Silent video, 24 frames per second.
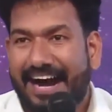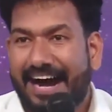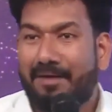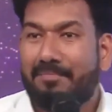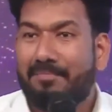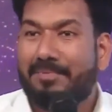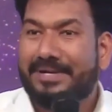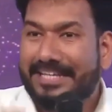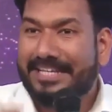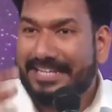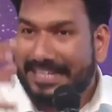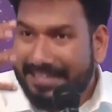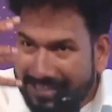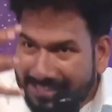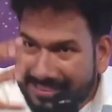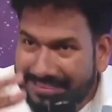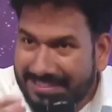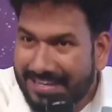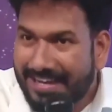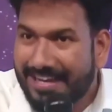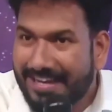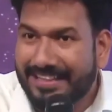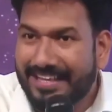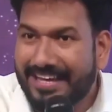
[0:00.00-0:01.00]
அப்படி
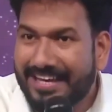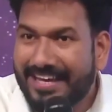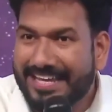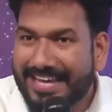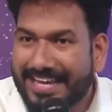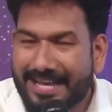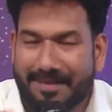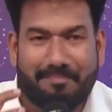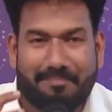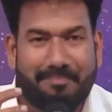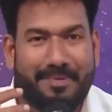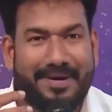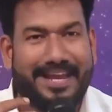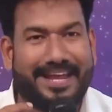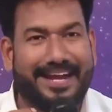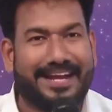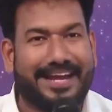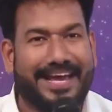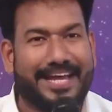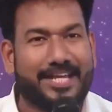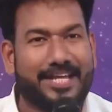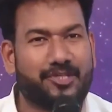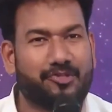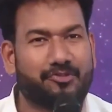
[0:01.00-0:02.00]
எடுத்தாதான் என்
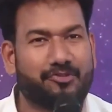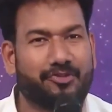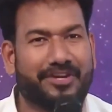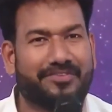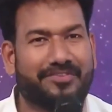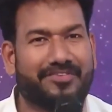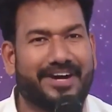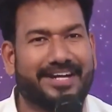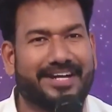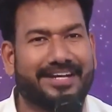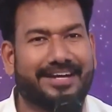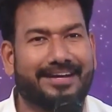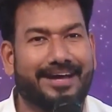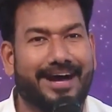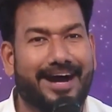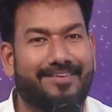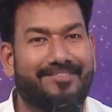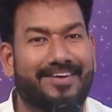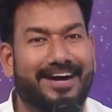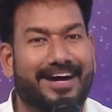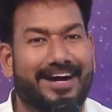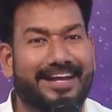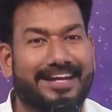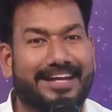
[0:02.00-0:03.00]
பிள்ளைகள் ஐஸ்வர்யவான்கள்
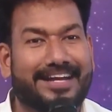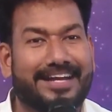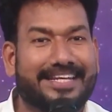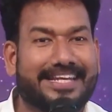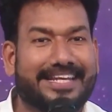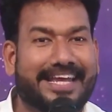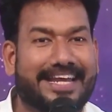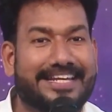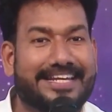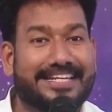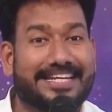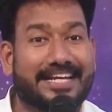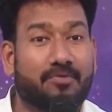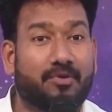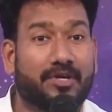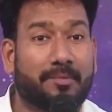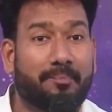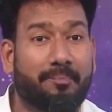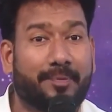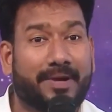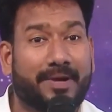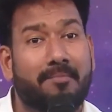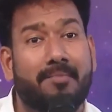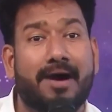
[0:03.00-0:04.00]
ஆவார்கள் என்ற ஒரு
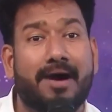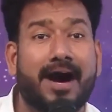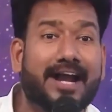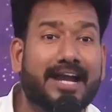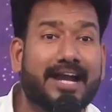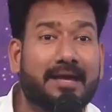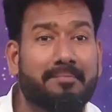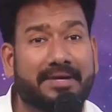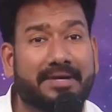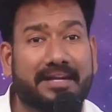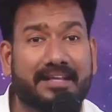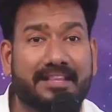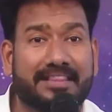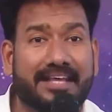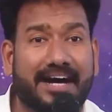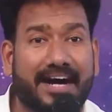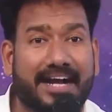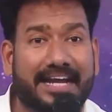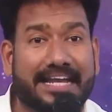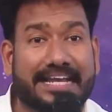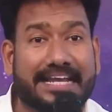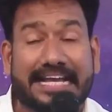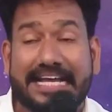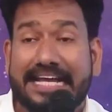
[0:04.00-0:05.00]
பிரமாணம்
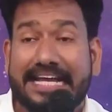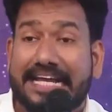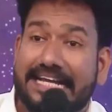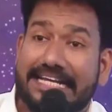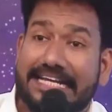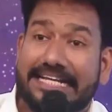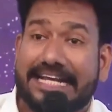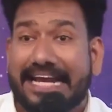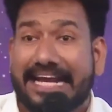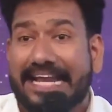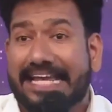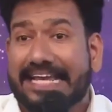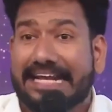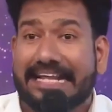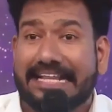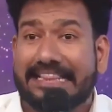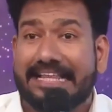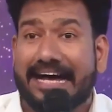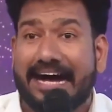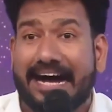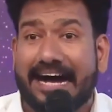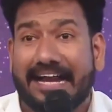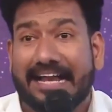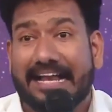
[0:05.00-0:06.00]
இருந்தால் நிலை
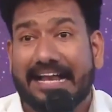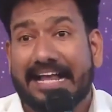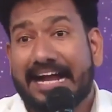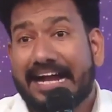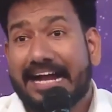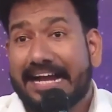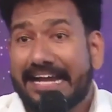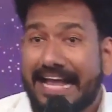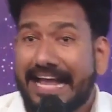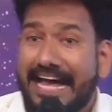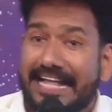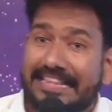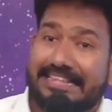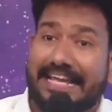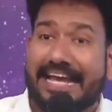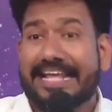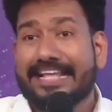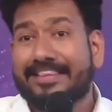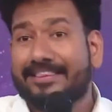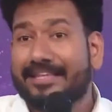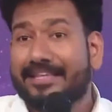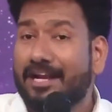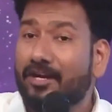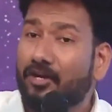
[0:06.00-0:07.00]
இருந்தால் நான்
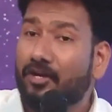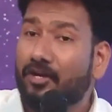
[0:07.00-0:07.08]
தரித்திர